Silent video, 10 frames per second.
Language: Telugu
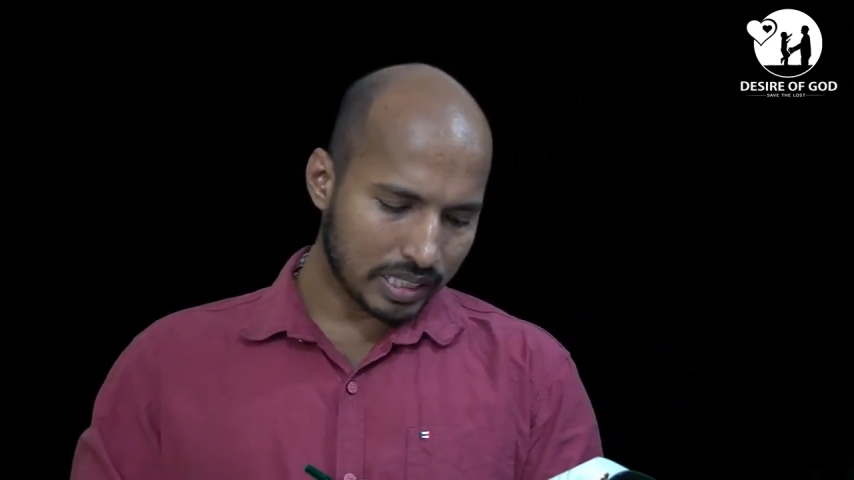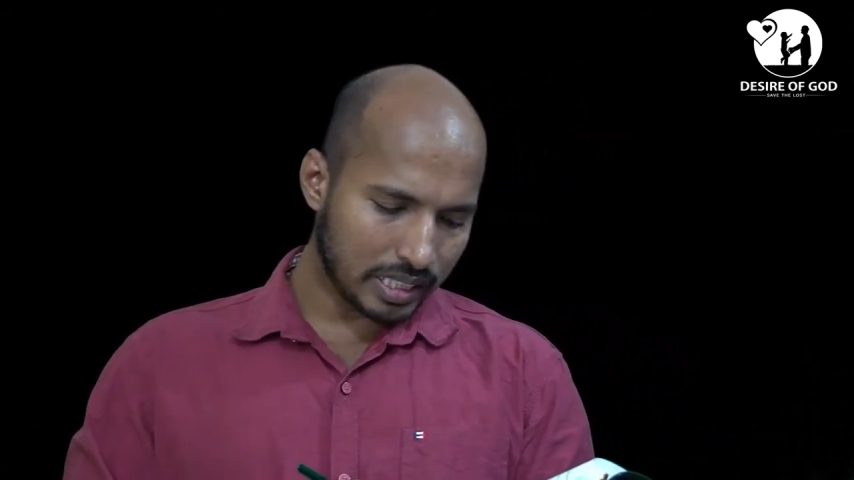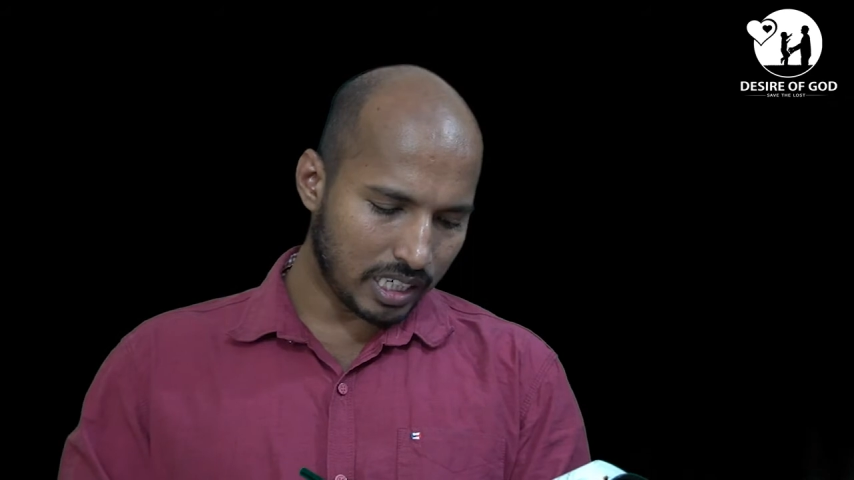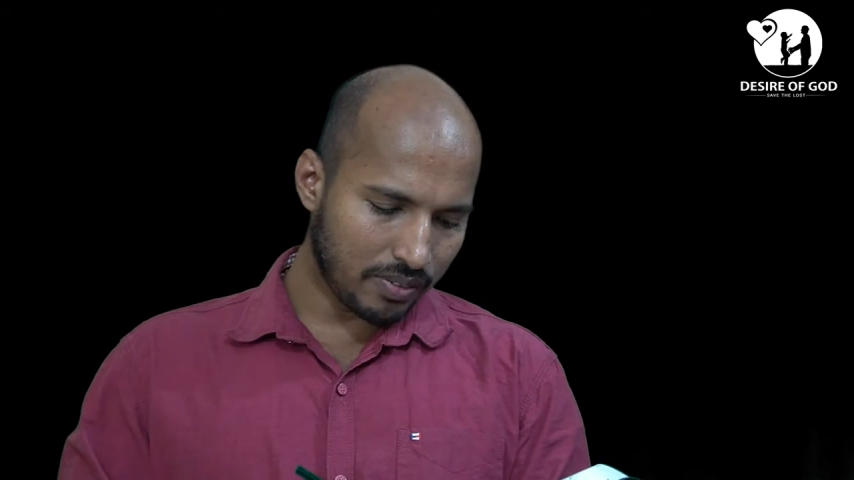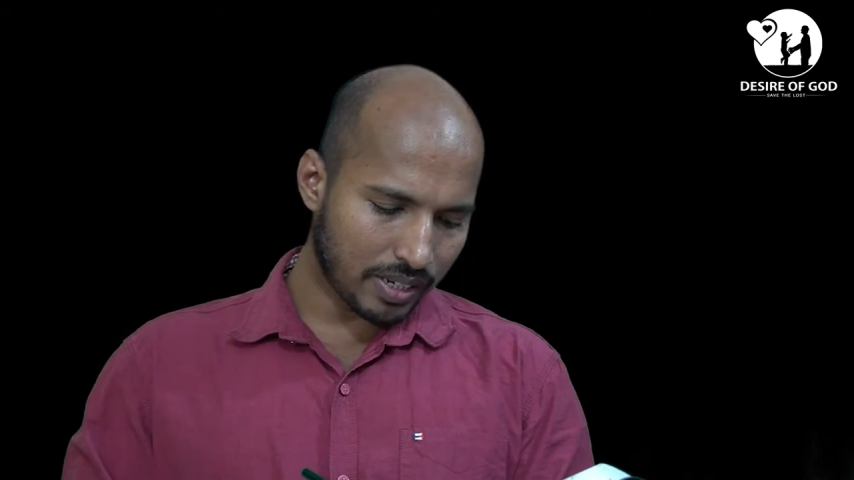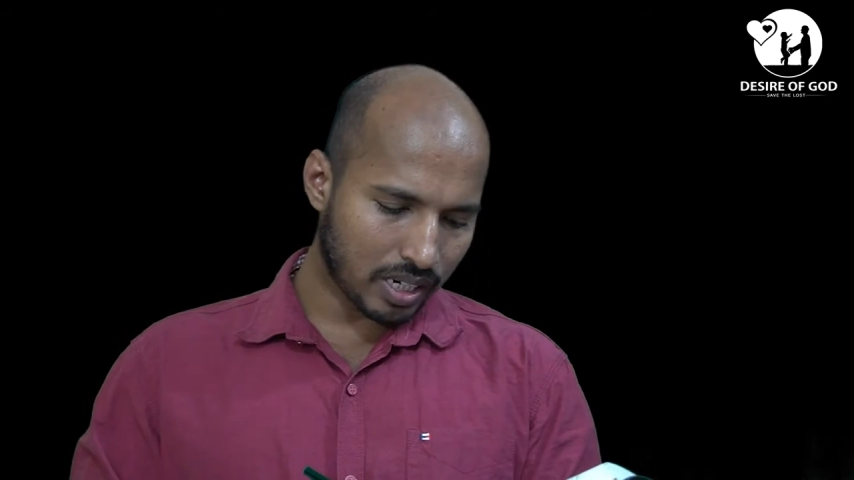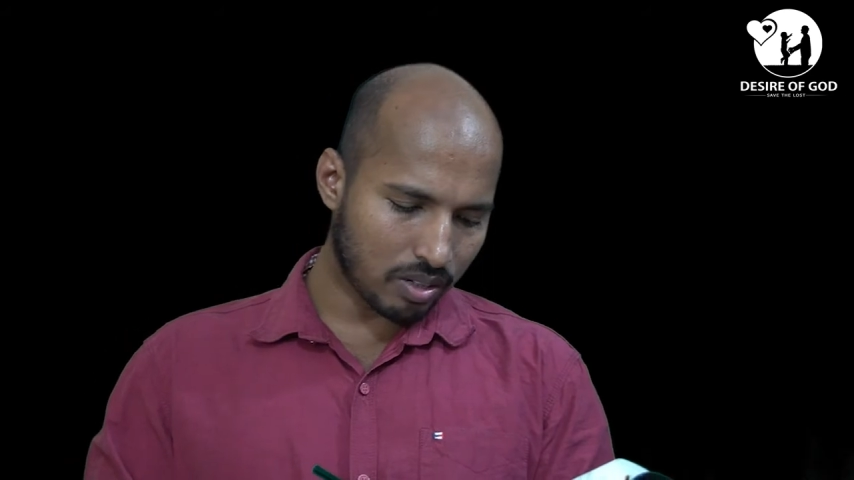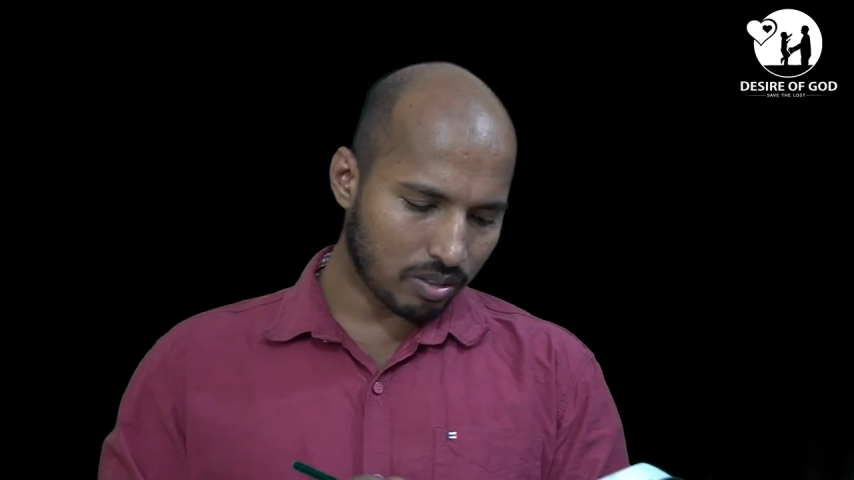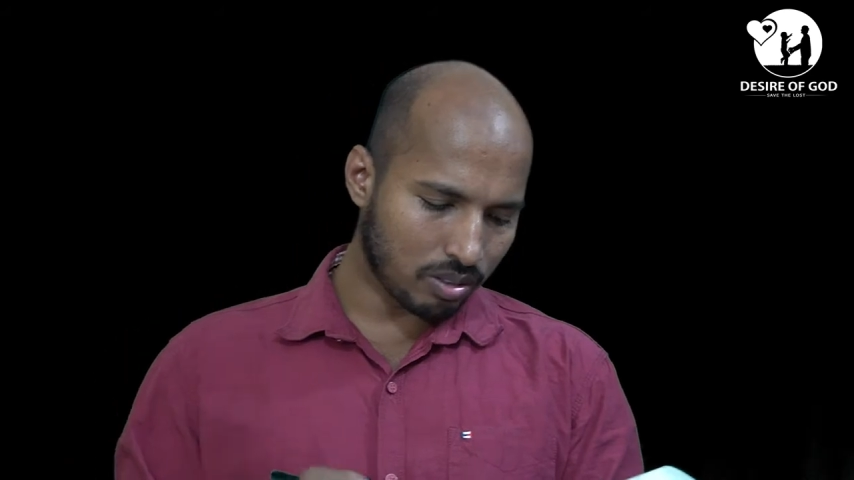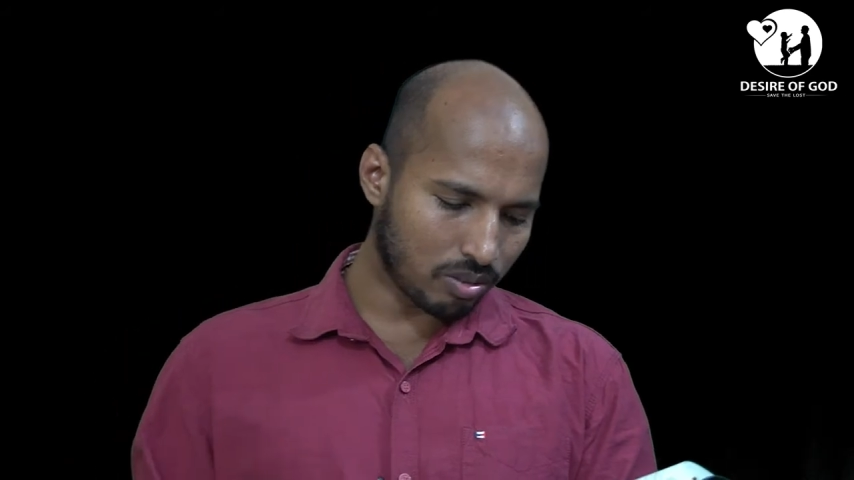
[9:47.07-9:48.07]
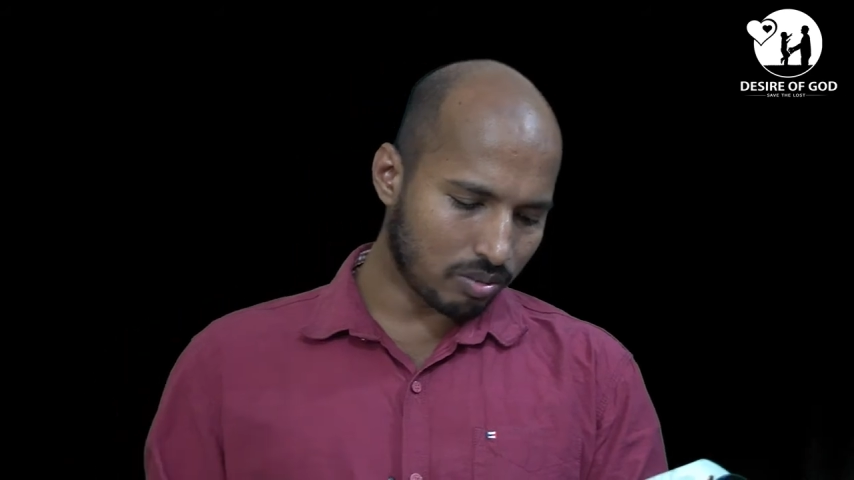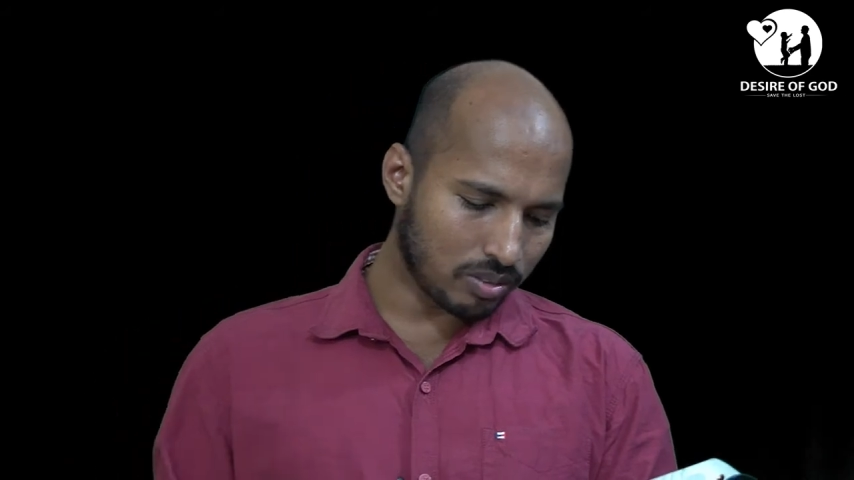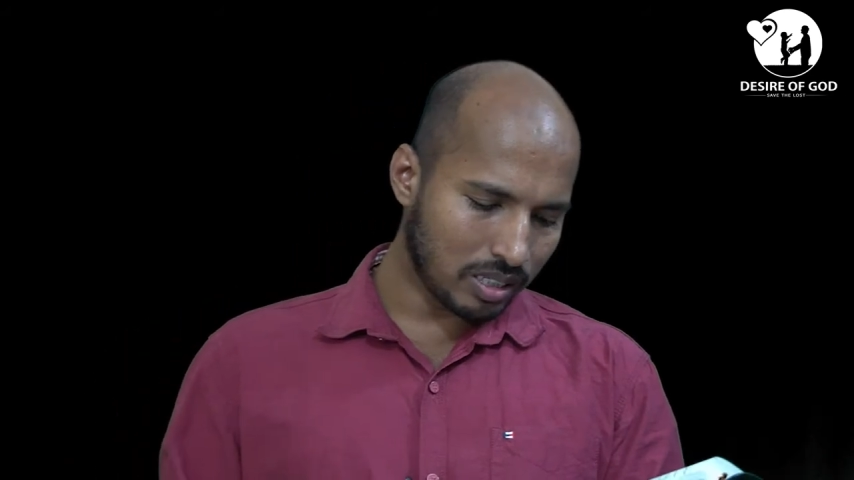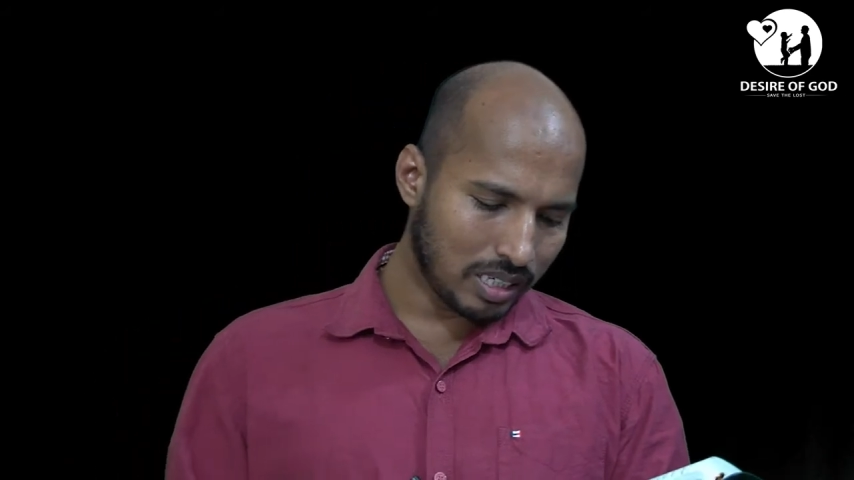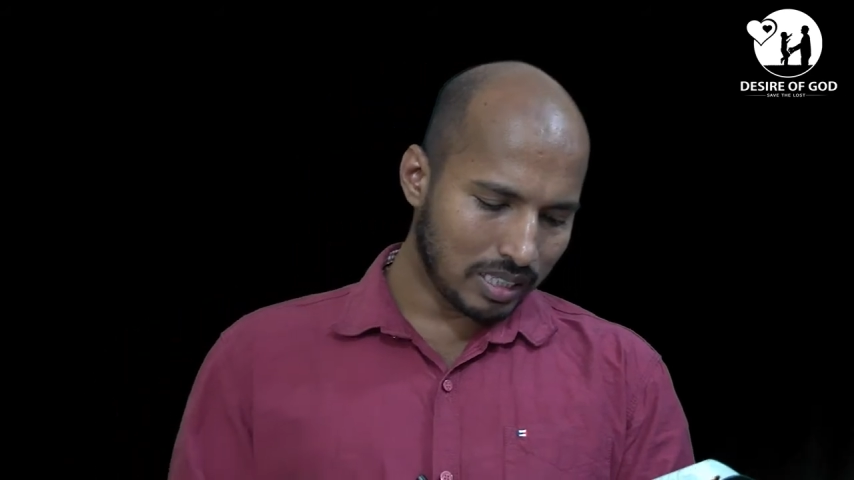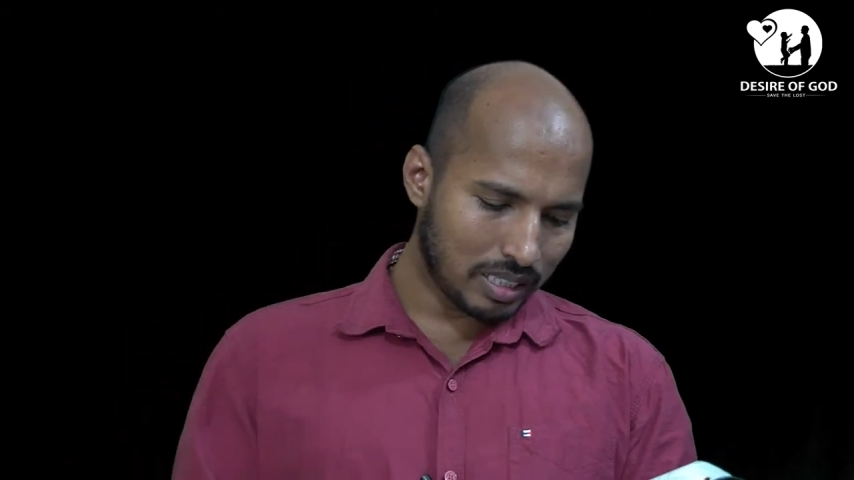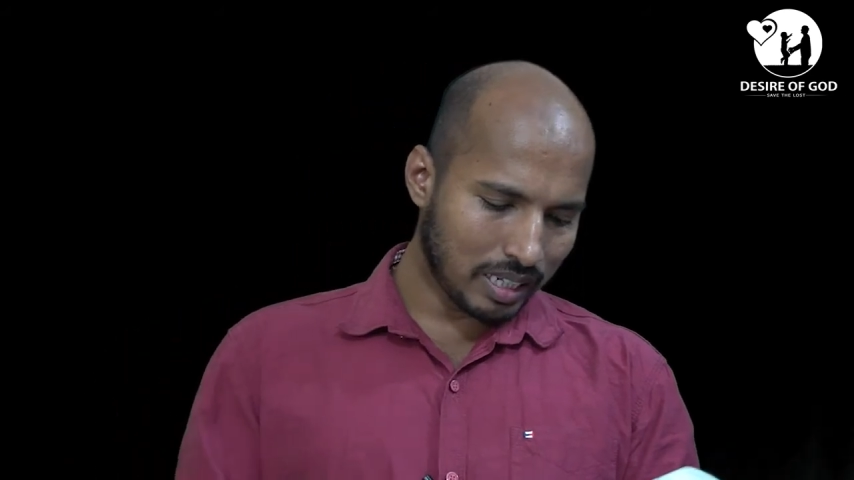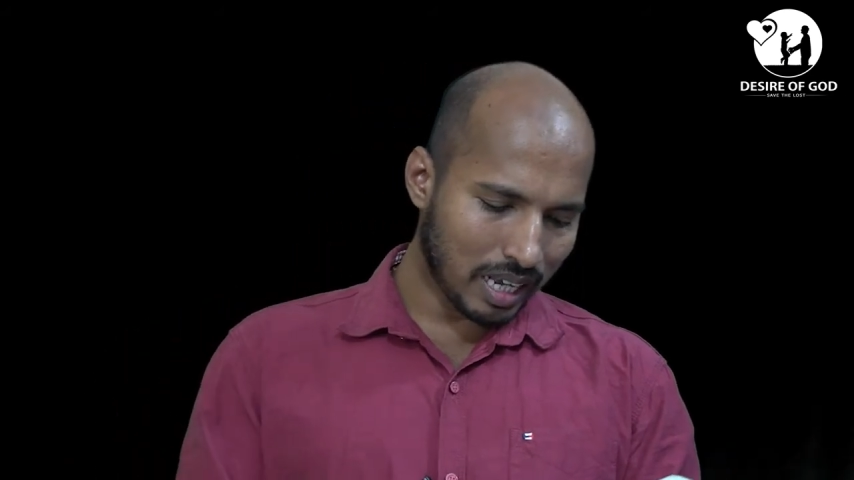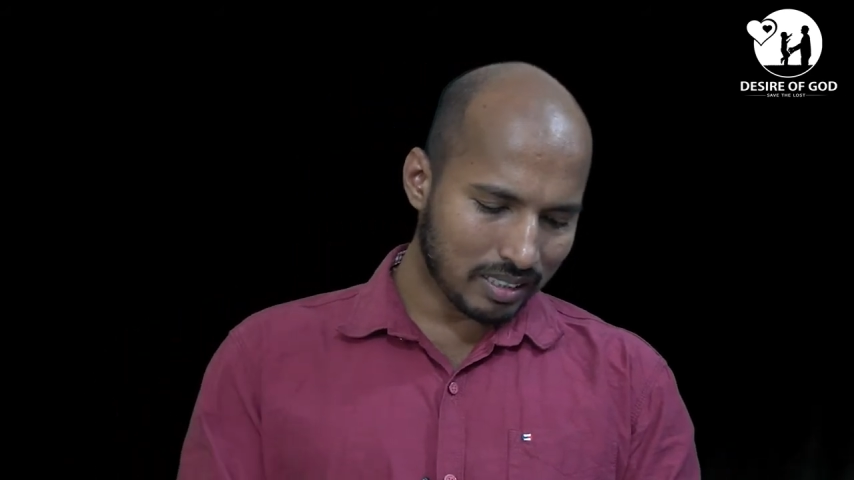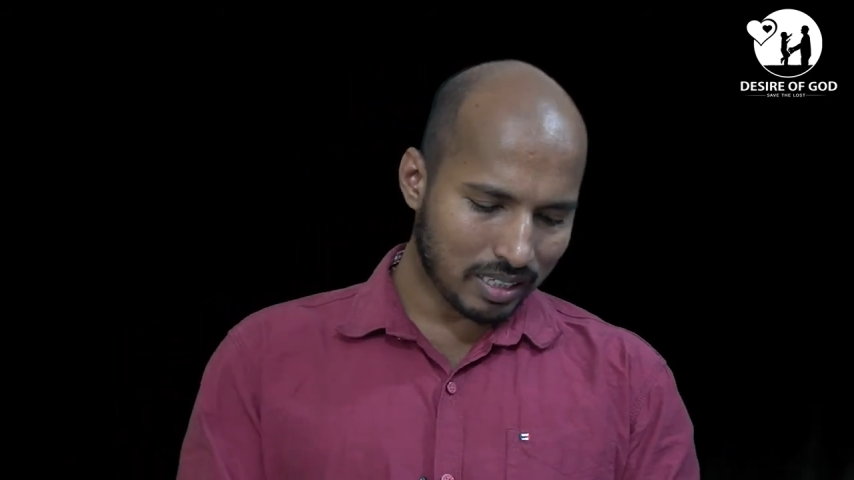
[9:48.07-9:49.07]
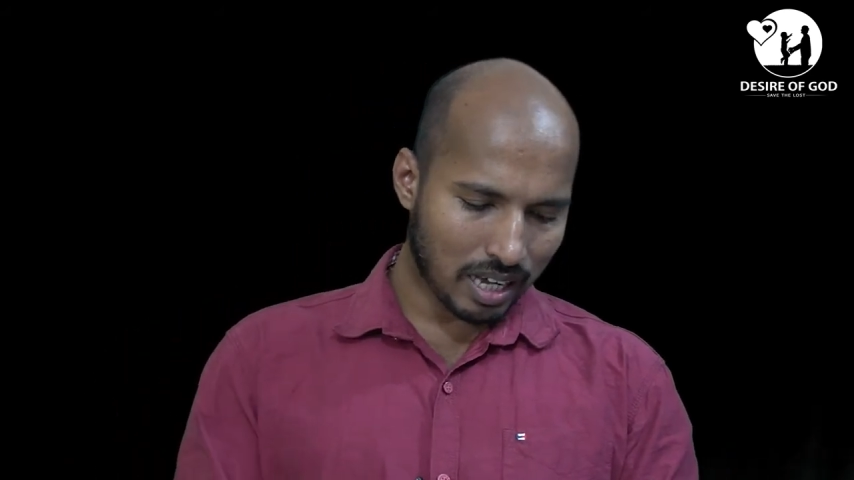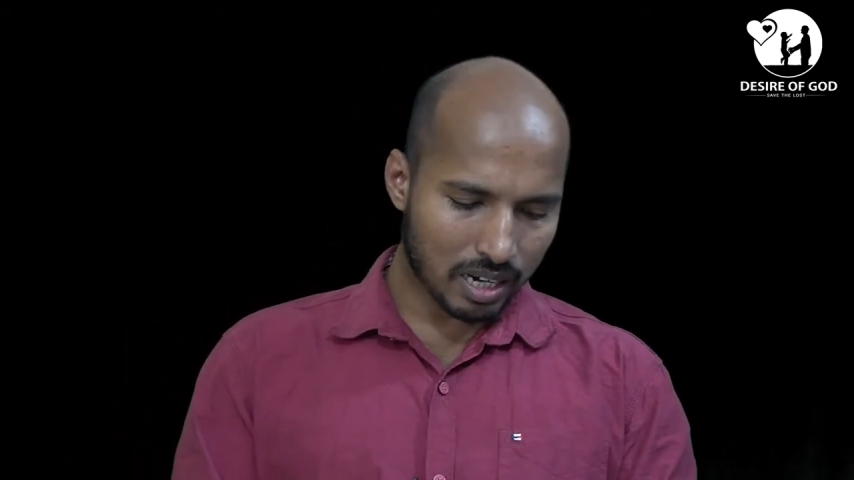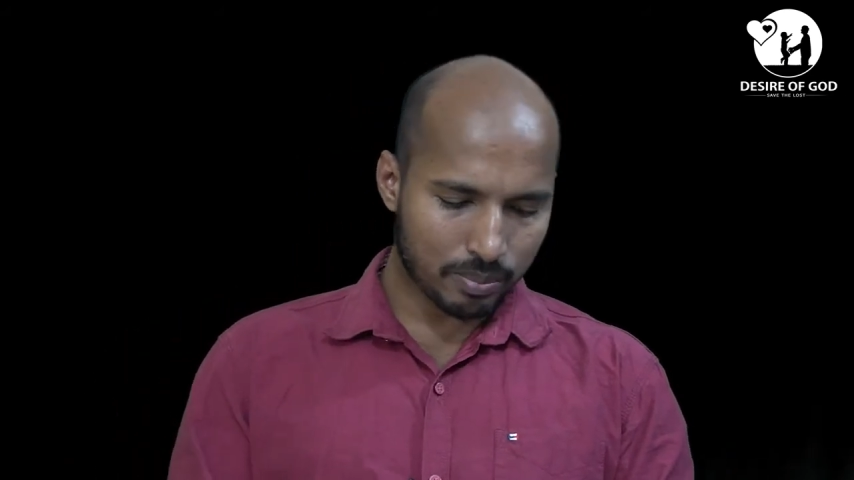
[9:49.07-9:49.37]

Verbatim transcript: దీవెననందును తిరస్కార